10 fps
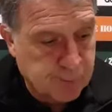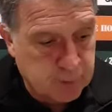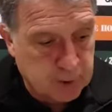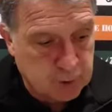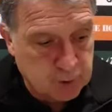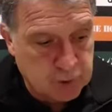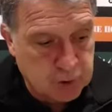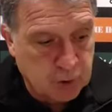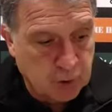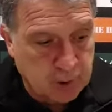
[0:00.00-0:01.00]
de estos
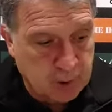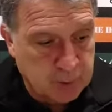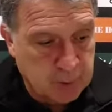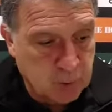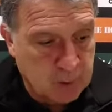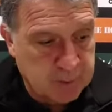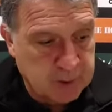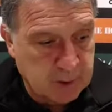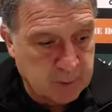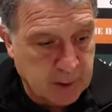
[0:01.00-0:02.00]
chicos que
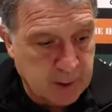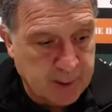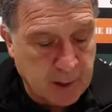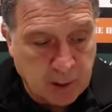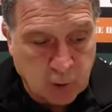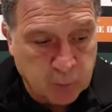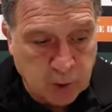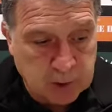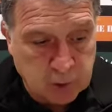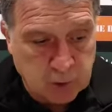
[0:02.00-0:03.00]
habitualmente vienen a las
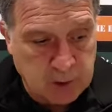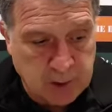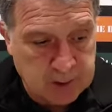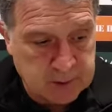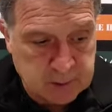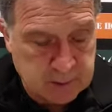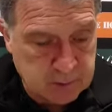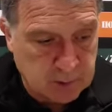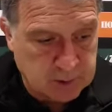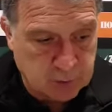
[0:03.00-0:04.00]
convocatorias, el
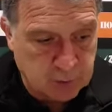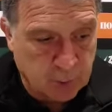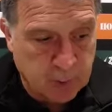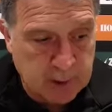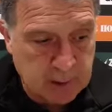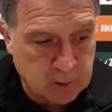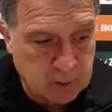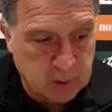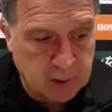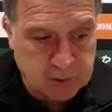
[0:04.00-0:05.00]
caso de Osvaldo,
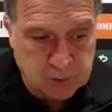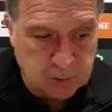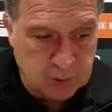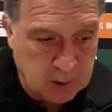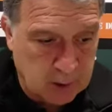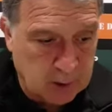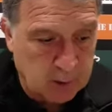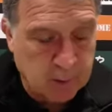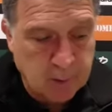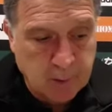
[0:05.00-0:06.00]
el caso de,
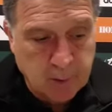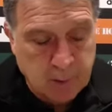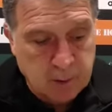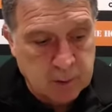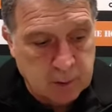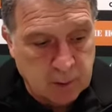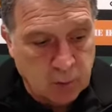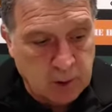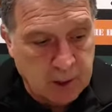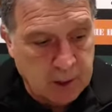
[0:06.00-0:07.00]

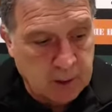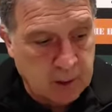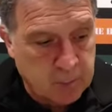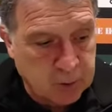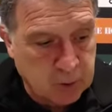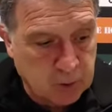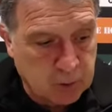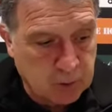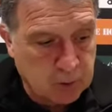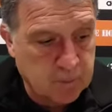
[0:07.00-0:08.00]
Uriel, del
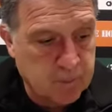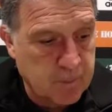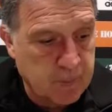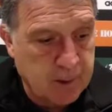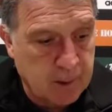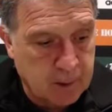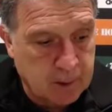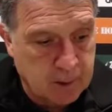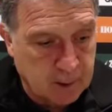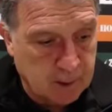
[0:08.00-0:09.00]
Piojo.
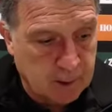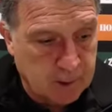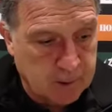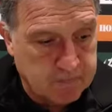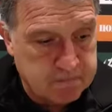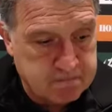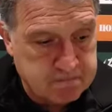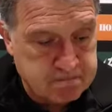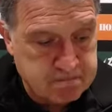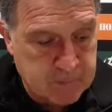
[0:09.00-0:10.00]
Este,
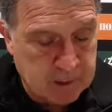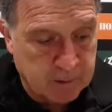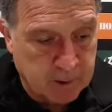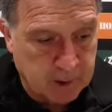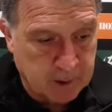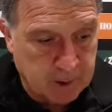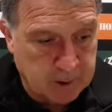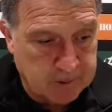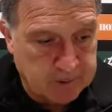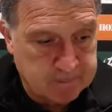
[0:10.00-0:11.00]
la verdad
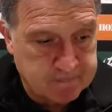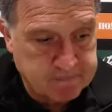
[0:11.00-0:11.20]
que